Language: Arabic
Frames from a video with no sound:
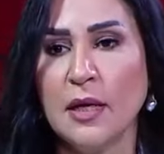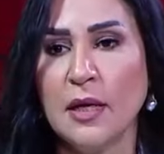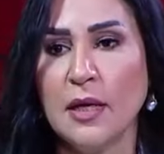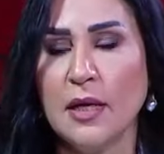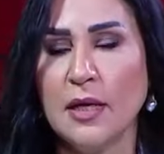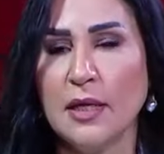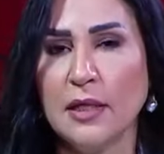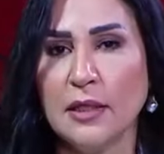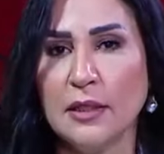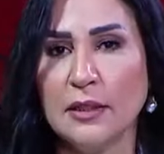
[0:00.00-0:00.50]

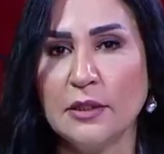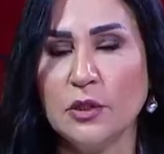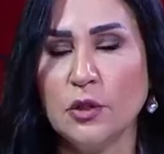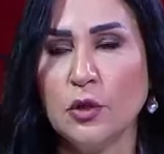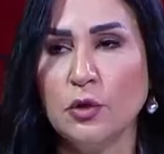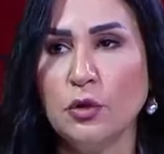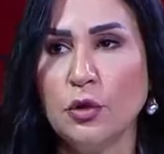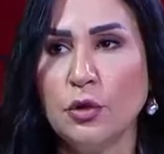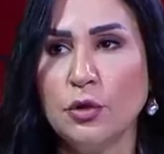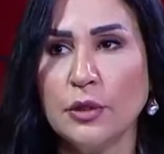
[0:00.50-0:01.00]
آه،
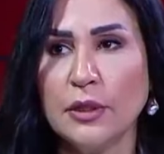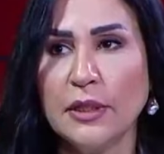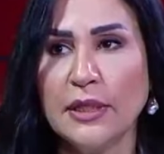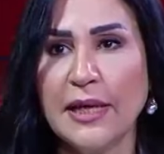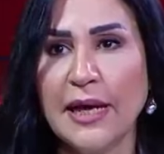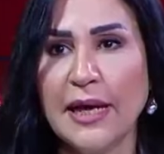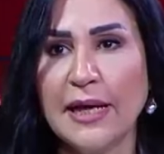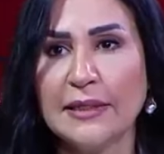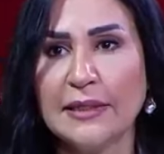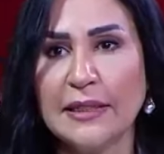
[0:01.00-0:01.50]
نيويورك
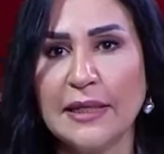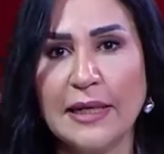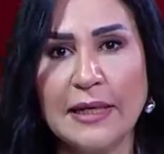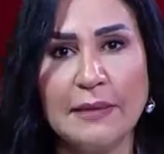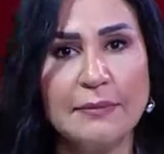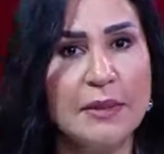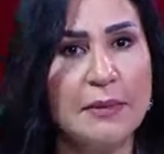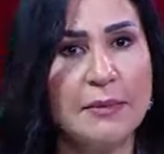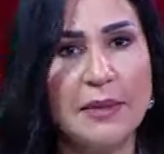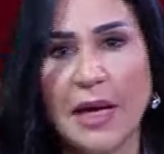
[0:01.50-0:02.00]
يعني الكلام
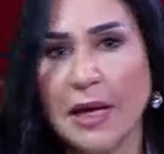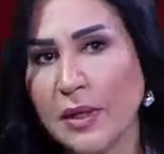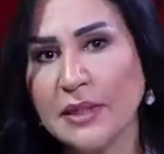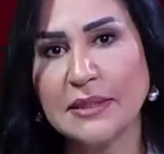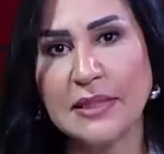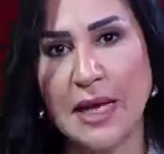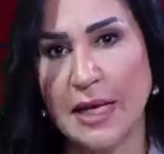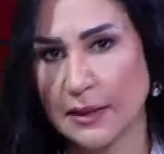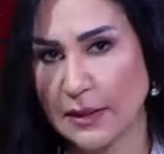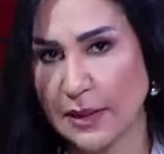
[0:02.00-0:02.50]
ده من
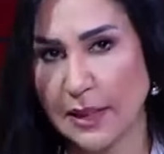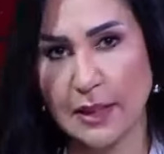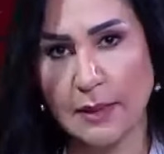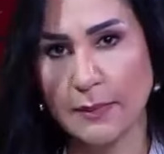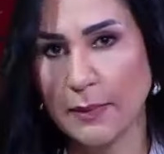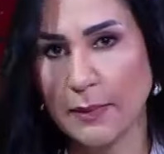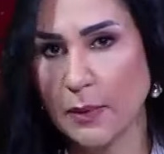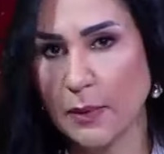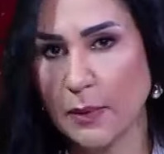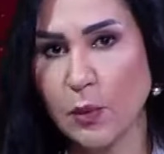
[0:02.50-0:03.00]
حوالي ساعه
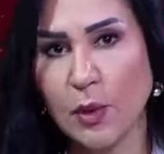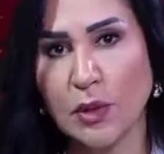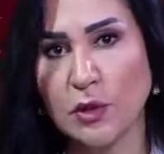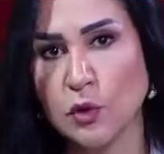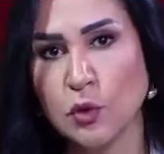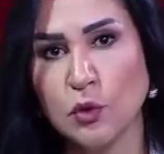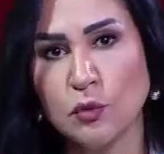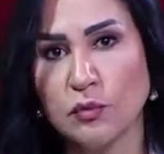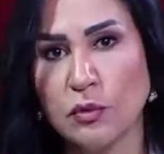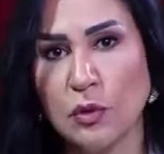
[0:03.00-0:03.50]
تقريبا
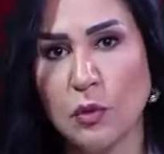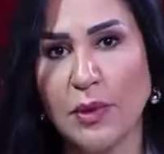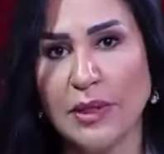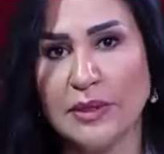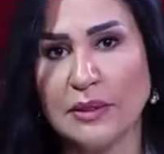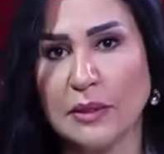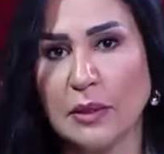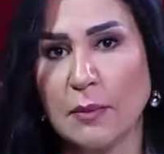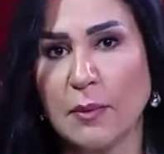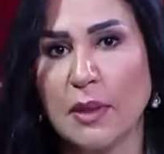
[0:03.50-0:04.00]
وهنشوف
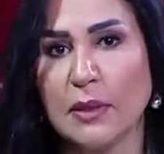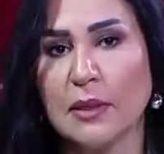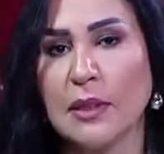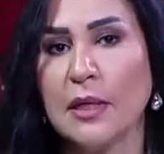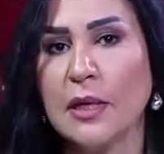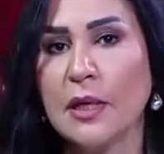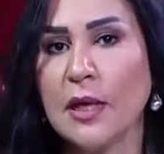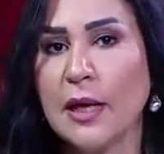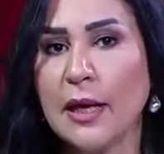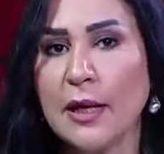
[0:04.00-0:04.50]
دلوقتي طبعا
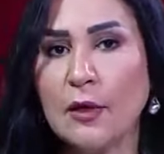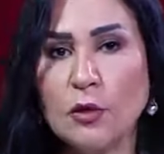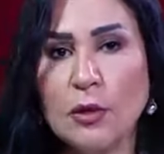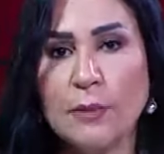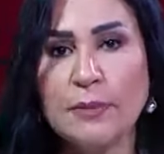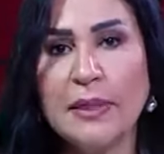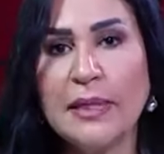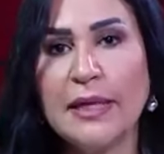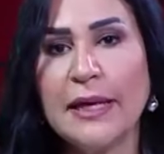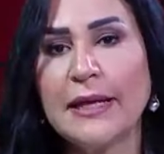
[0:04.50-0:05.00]

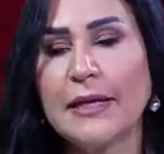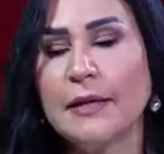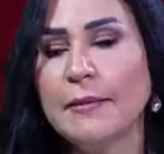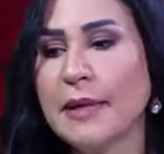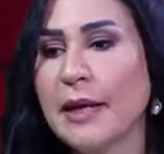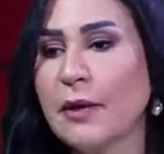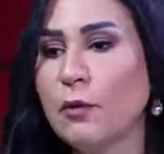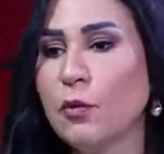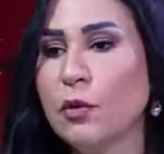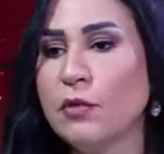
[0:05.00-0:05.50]
كنا
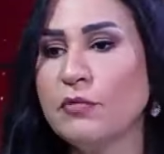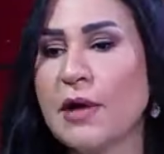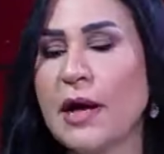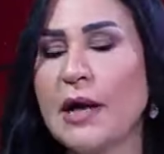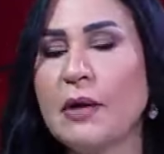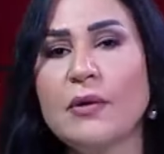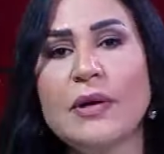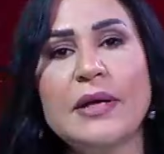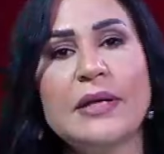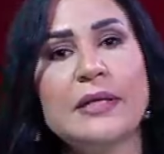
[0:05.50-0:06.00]
بنتكلم الاول في
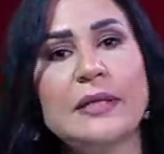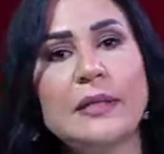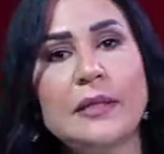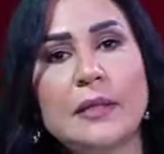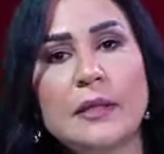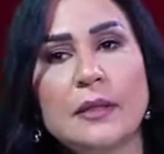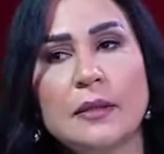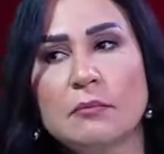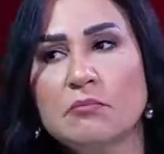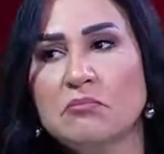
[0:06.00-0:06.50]
حوالي
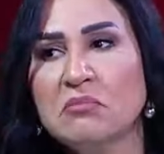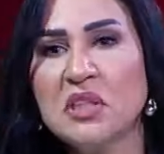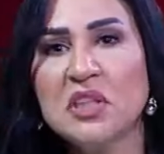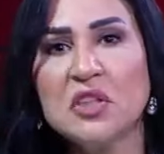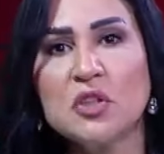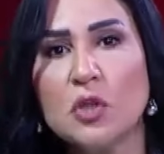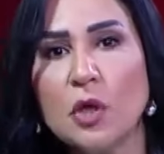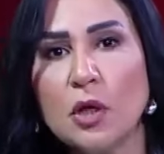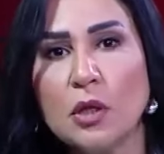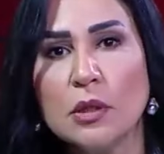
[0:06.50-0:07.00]

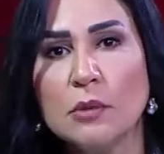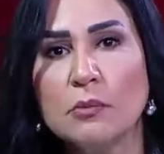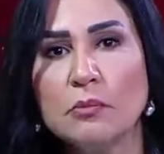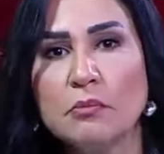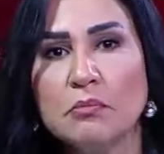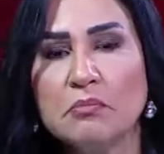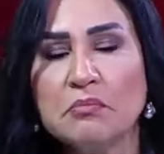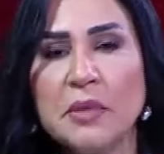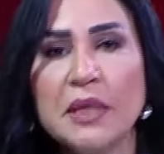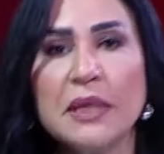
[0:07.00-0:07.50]
100 طالب
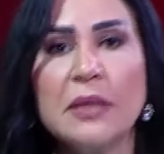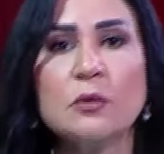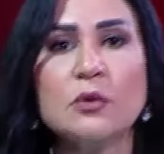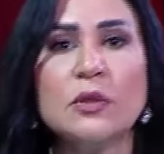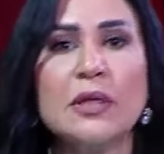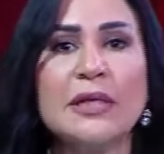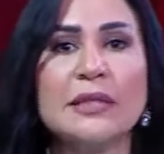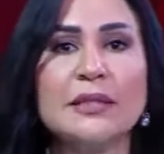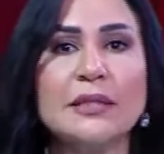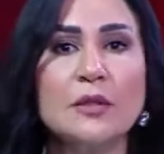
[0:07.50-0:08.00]

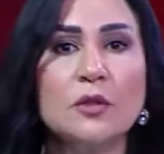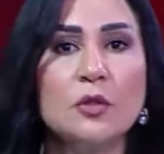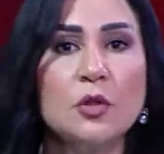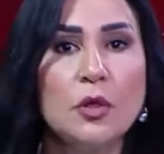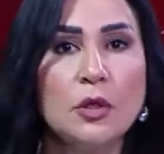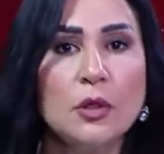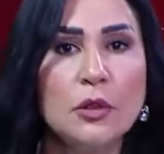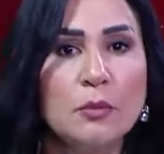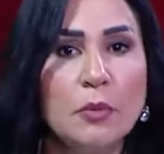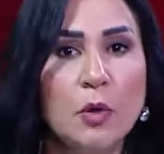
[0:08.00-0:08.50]
130
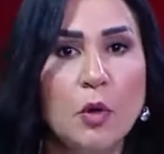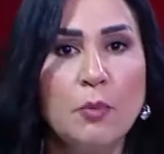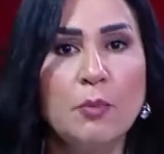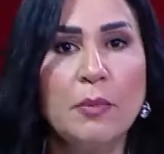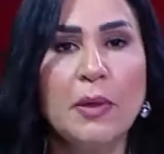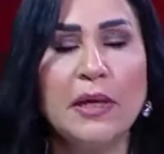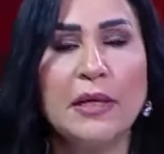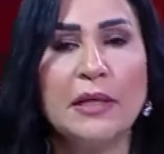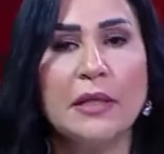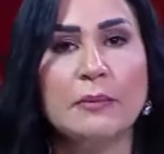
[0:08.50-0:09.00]
طالب هم
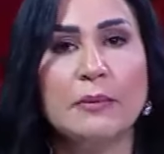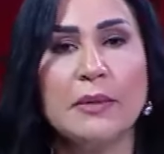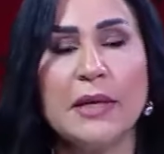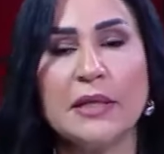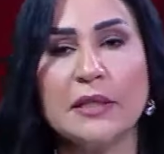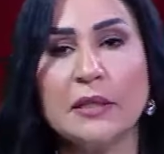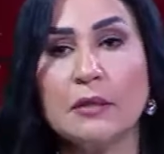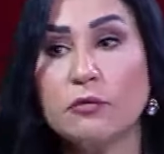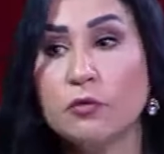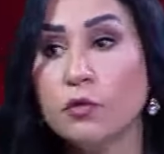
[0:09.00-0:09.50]
اللي
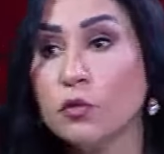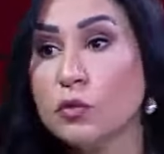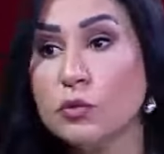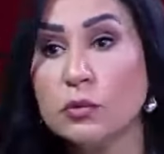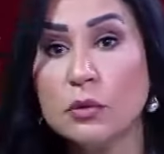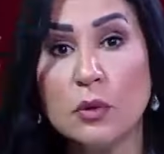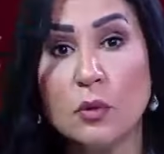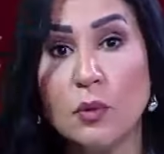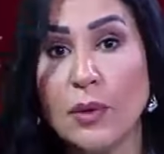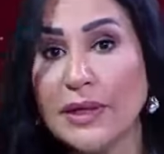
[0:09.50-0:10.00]
بيهتفوا
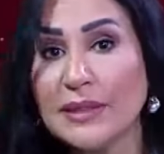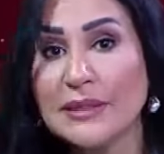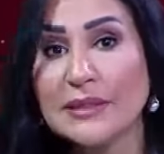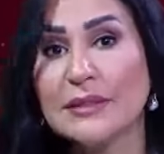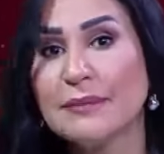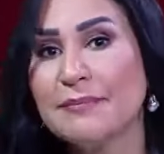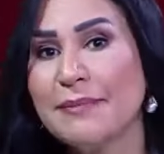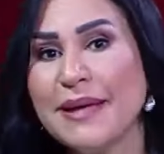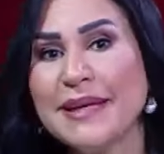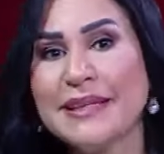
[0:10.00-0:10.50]

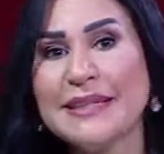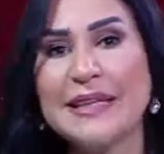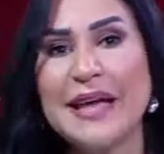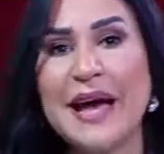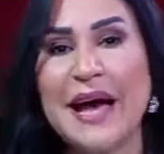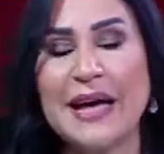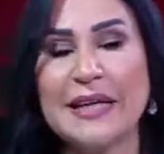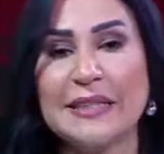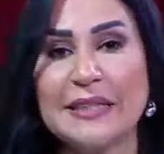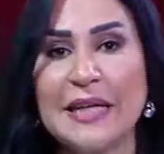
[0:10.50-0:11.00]
دلوقتي بقت
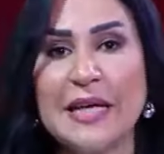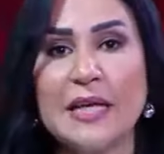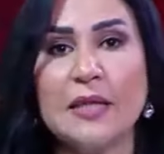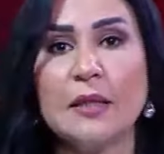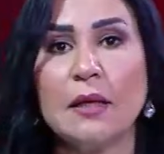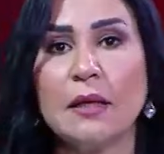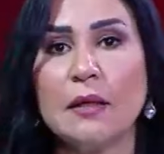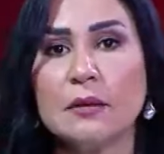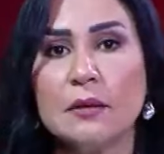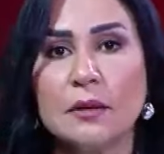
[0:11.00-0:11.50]
اعداد
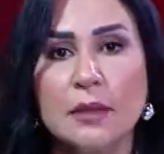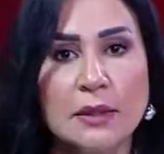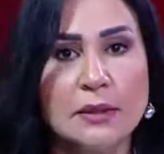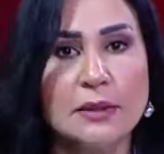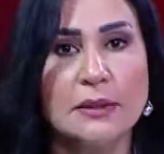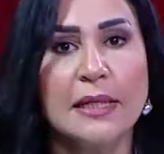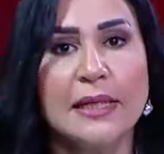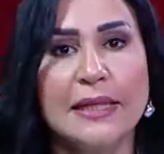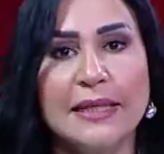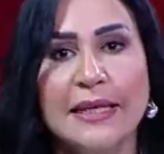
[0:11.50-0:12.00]
قد
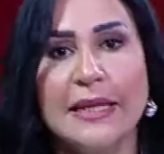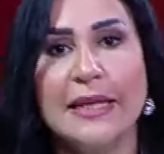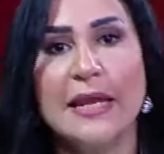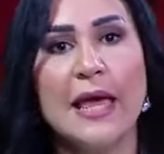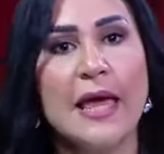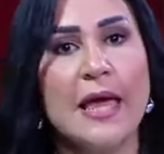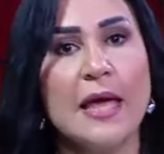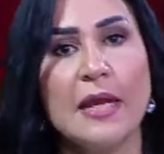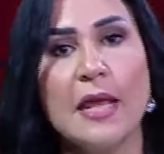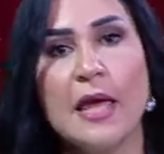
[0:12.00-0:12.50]
تصل
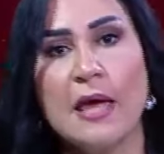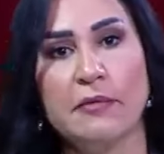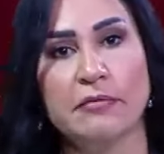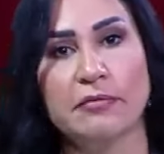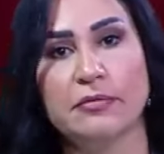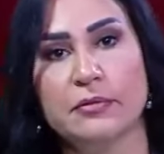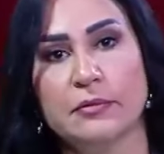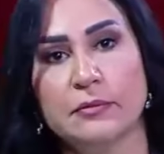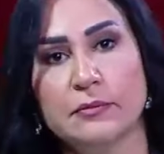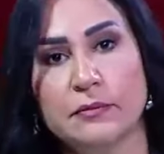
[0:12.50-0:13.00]

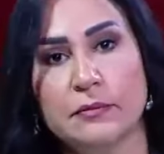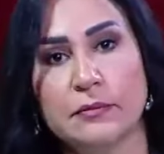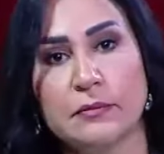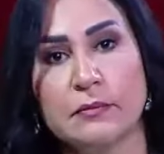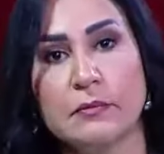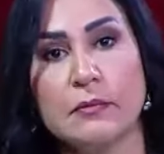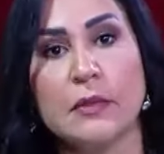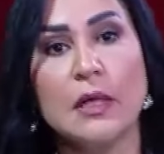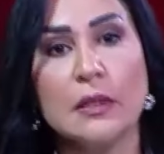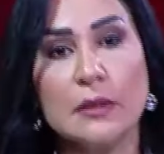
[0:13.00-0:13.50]
للالاف
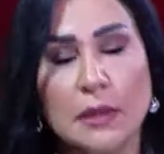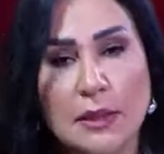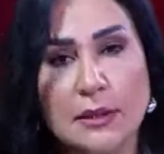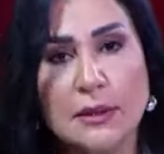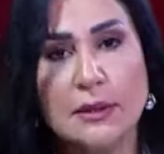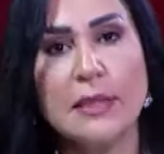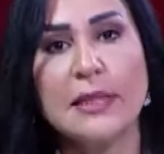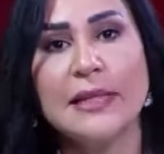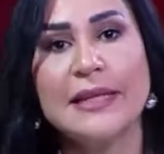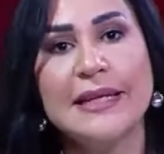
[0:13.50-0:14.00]

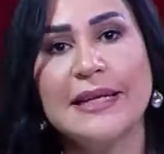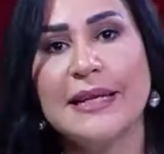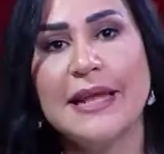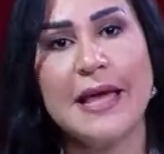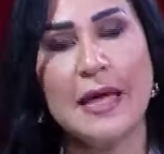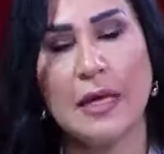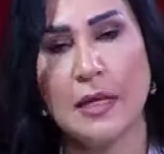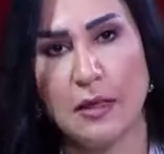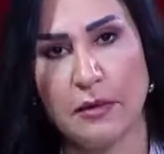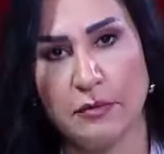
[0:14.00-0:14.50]
تصل
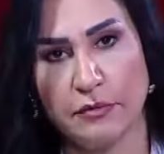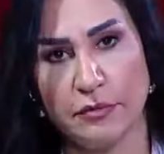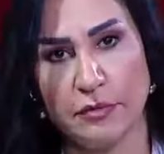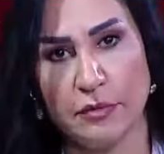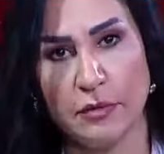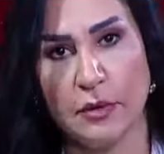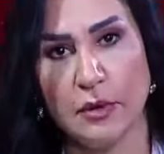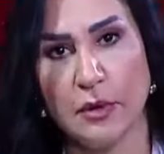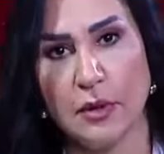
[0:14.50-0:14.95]
للالاف